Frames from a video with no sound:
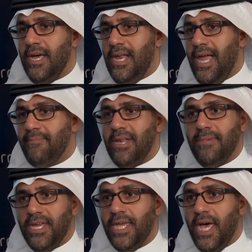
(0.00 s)
العمل
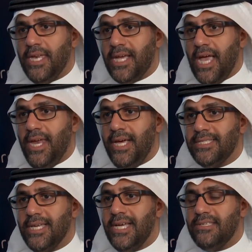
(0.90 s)
الميداني كان
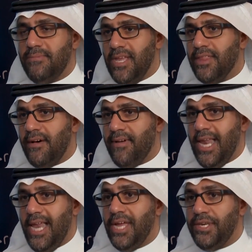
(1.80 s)
اساس بالاضافه
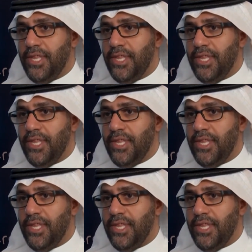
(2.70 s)
الى العد